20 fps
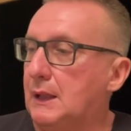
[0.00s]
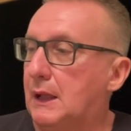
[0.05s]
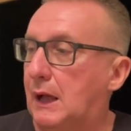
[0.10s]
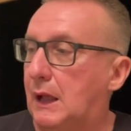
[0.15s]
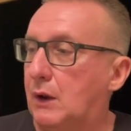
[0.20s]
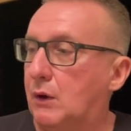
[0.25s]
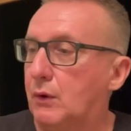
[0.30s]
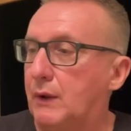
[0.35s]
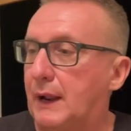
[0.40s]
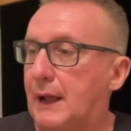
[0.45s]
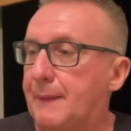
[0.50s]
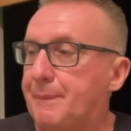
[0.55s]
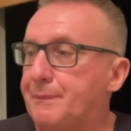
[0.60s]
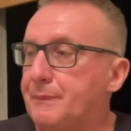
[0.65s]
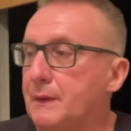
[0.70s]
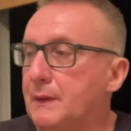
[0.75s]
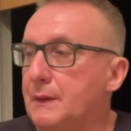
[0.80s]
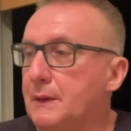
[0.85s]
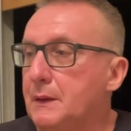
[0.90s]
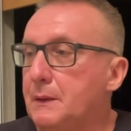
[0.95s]
Allora,
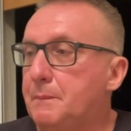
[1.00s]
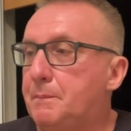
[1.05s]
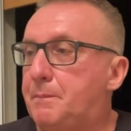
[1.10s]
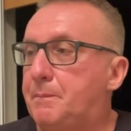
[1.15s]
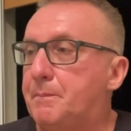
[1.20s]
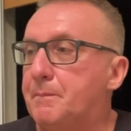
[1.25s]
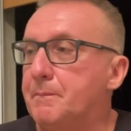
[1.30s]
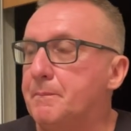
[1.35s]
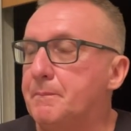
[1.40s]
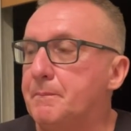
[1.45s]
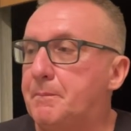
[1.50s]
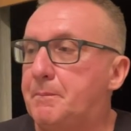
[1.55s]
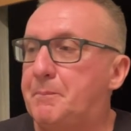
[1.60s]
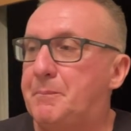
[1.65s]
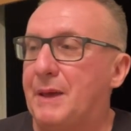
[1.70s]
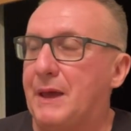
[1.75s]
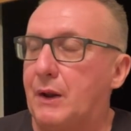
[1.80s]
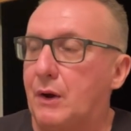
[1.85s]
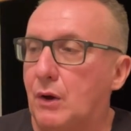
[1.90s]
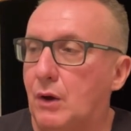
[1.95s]
mm,
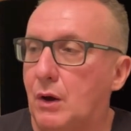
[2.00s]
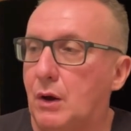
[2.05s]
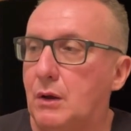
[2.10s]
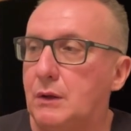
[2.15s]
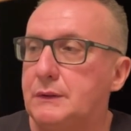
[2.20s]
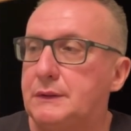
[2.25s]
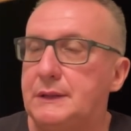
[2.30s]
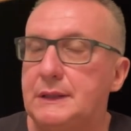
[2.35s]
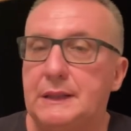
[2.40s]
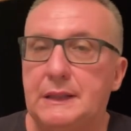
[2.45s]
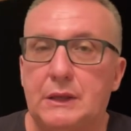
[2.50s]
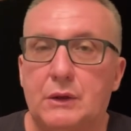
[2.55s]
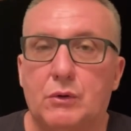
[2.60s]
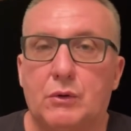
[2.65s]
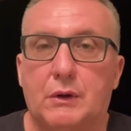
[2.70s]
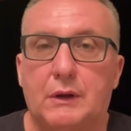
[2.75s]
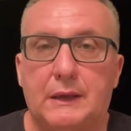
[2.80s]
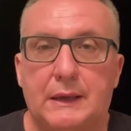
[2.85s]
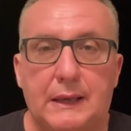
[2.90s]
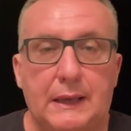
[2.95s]
però ti
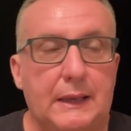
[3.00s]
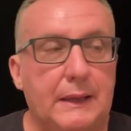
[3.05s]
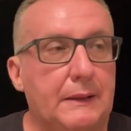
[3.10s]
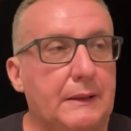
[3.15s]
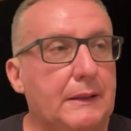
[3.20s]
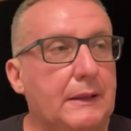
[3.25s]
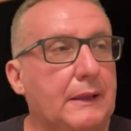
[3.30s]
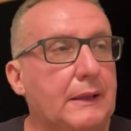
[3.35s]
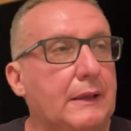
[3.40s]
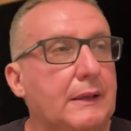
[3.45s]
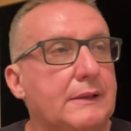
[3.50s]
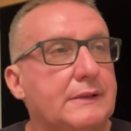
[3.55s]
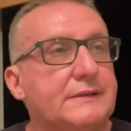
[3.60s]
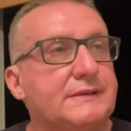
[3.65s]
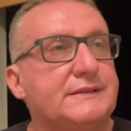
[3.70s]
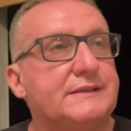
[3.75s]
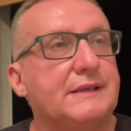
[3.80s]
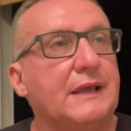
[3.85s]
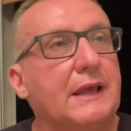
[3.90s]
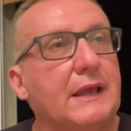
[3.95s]
dico che eh,
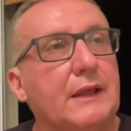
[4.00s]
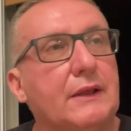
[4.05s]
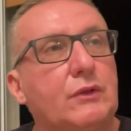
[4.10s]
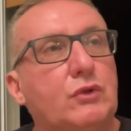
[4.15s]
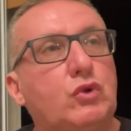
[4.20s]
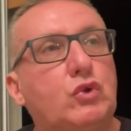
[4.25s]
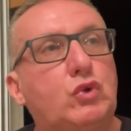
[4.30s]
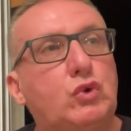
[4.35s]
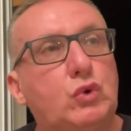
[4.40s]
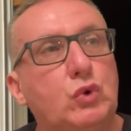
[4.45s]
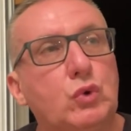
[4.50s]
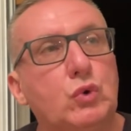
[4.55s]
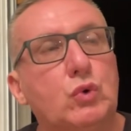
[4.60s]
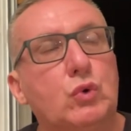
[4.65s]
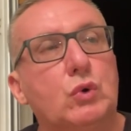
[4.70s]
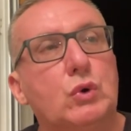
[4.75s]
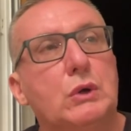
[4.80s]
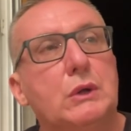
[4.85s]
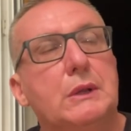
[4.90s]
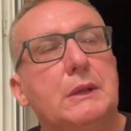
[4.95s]
se
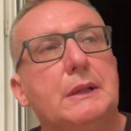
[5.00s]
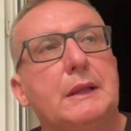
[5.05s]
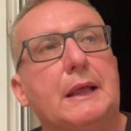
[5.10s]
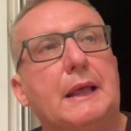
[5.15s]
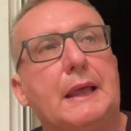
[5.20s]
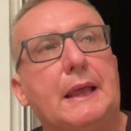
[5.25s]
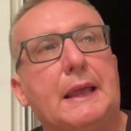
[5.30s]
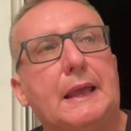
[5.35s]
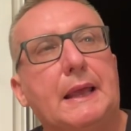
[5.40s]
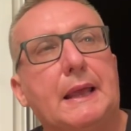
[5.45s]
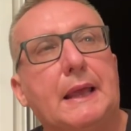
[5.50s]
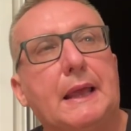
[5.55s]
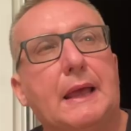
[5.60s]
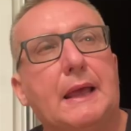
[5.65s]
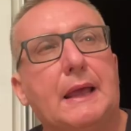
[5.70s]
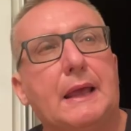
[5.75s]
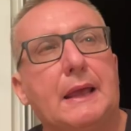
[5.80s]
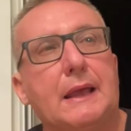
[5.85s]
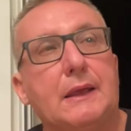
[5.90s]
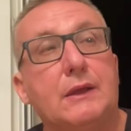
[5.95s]
tu eh,
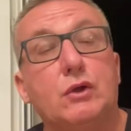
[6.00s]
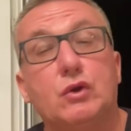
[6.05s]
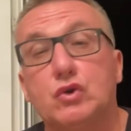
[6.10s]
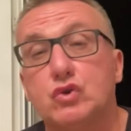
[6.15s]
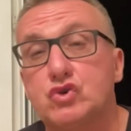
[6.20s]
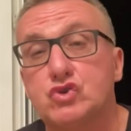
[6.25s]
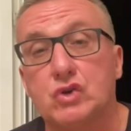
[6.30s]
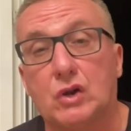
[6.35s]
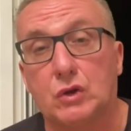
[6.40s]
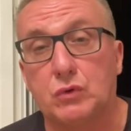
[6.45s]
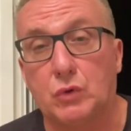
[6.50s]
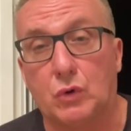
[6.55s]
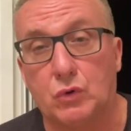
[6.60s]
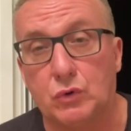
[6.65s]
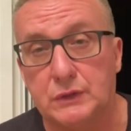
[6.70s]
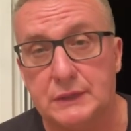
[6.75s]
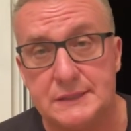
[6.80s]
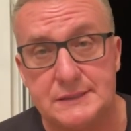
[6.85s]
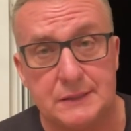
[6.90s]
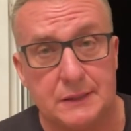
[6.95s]
eh, io non so la tua
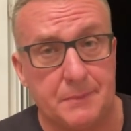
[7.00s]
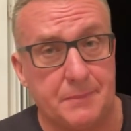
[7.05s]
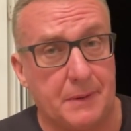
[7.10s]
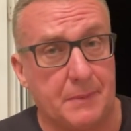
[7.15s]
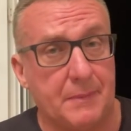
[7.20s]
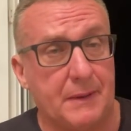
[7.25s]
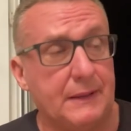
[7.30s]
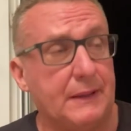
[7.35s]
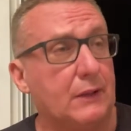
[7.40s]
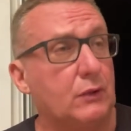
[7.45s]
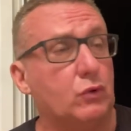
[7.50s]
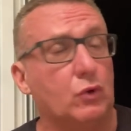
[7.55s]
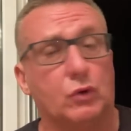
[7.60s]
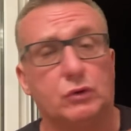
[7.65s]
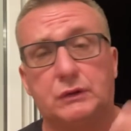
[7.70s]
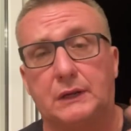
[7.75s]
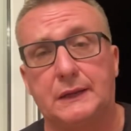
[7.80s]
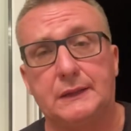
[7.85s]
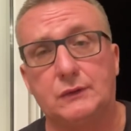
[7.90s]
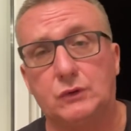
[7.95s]
condizione, per me hai detto
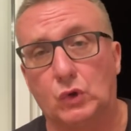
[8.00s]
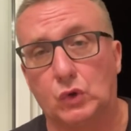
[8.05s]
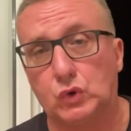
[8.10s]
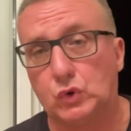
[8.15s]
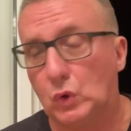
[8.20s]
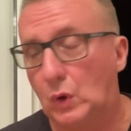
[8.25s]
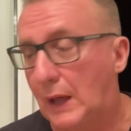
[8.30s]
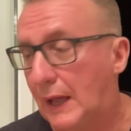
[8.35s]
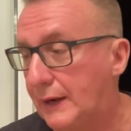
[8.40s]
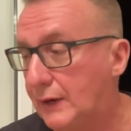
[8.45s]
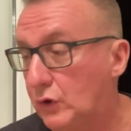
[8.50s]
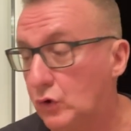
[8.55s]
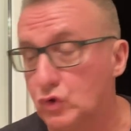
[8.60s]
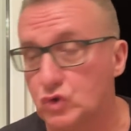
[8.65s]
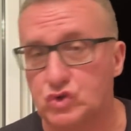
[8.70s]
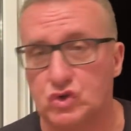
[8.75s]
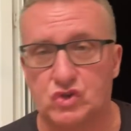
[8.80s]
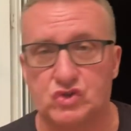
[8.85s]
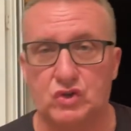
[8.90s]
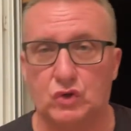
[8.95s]
ho 38 anni, non
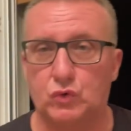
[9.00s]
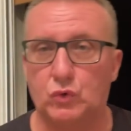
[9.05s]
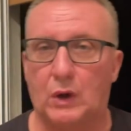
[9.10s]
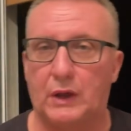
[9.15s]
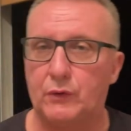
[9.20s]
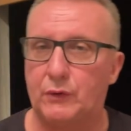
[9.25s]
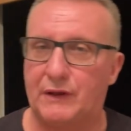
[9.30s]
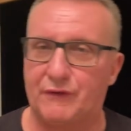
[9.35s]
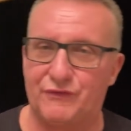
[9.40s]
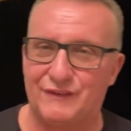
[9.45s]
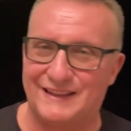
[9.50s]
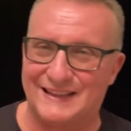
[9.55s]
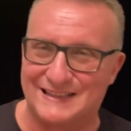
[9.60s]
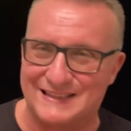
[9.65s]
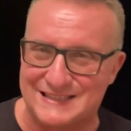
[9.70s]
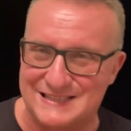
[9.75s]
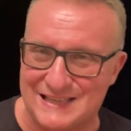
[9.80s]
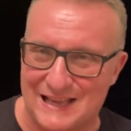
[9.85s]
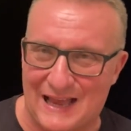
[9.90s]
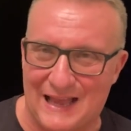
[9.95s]
so se tu hai una
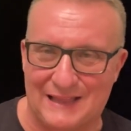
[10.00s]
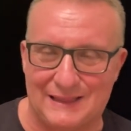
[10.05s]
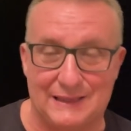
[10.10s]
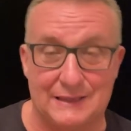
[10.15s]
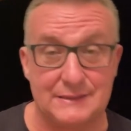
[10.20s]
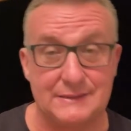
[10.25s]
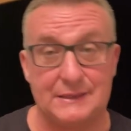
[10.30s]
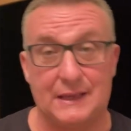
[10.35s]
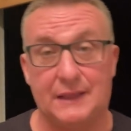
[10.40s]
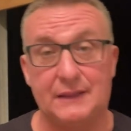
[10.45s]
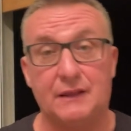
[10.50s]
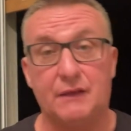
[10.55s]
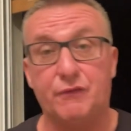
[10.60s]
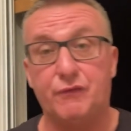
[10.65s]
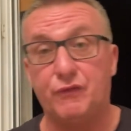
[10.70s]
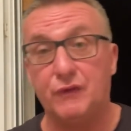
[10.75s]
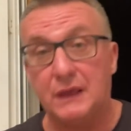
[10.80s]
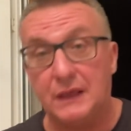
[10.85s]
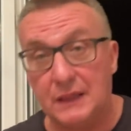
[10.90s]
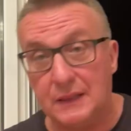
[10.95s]
fidanzata, se hai dei
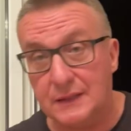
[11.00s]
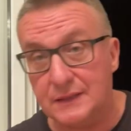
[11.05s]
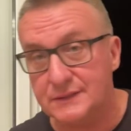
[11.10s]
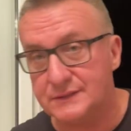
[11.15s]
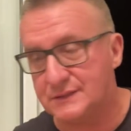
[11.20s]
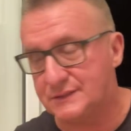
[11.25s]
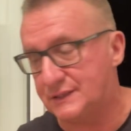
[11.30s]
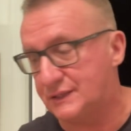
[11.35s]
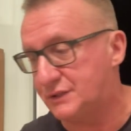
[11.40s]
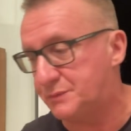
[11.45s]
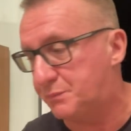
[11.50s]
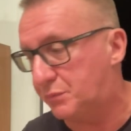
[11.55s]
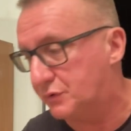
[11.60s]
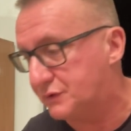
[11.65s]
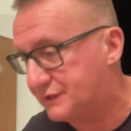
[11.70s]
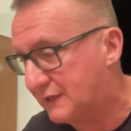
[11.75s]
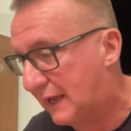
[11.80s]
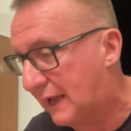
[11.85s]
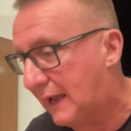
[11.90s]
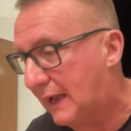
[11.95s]
figli, se sei
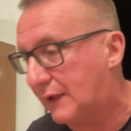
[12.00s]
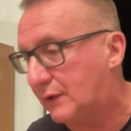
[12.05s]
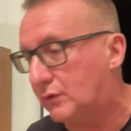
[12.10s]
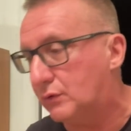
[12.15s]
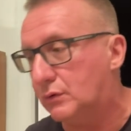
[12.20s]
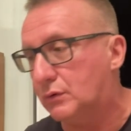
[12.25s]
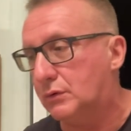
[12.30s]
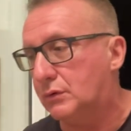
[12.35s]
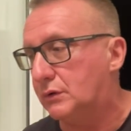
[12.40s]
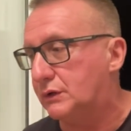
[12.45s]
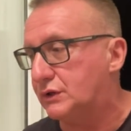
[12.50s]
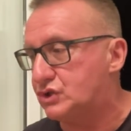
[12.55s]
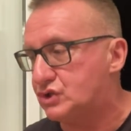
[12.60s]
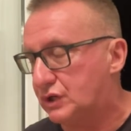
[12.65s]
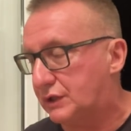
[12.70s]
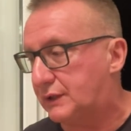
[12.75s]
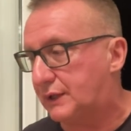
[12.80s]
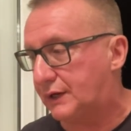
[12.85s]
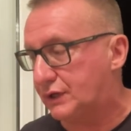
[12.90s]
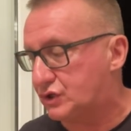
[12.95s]
sposato,
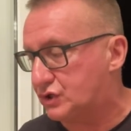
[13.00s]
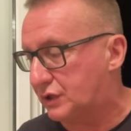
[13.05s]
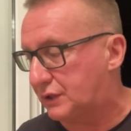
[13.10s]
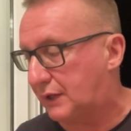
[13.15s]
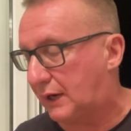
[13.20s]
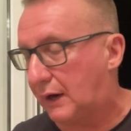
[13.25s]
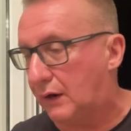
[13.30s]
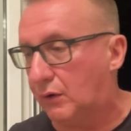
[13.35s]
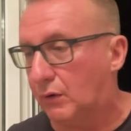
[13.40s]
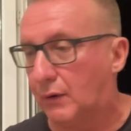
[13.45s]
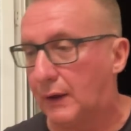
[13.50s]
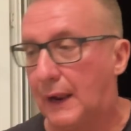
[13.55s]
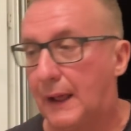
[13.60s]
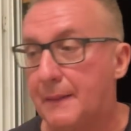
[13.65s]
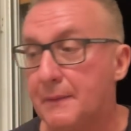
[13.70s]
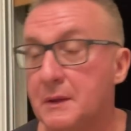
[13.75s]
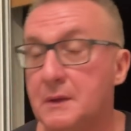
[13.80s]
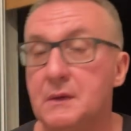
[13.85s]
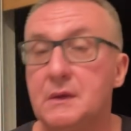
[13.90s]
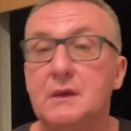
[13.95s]
eccetera, eccetera. Allora,
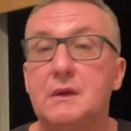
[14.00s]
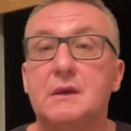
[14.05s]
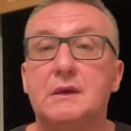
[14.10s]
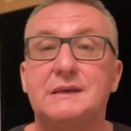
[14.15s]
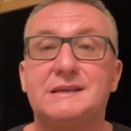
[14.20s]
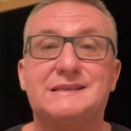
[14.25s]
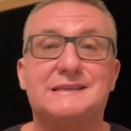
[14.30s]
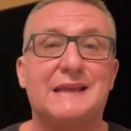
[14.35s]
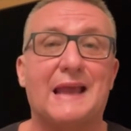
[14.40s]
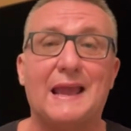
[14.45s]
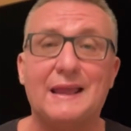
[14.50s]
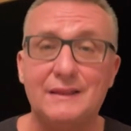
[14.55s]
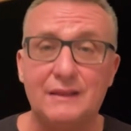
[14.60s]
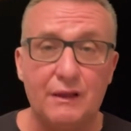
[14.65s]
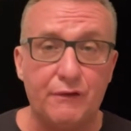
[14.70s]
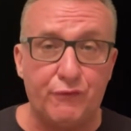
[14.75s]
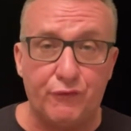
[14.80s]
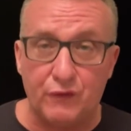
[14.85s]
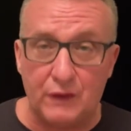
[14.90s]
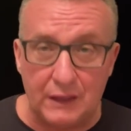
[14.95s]
se hai
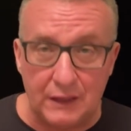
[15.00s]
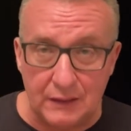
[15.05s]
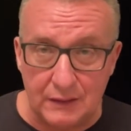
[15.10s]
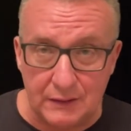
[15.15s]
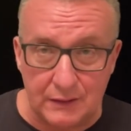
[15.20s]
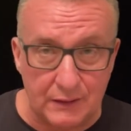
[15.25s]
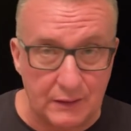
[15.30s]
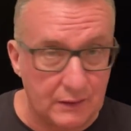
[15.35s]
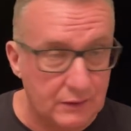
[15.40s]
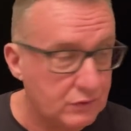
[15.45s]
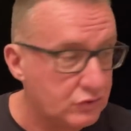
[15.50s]
dei figli,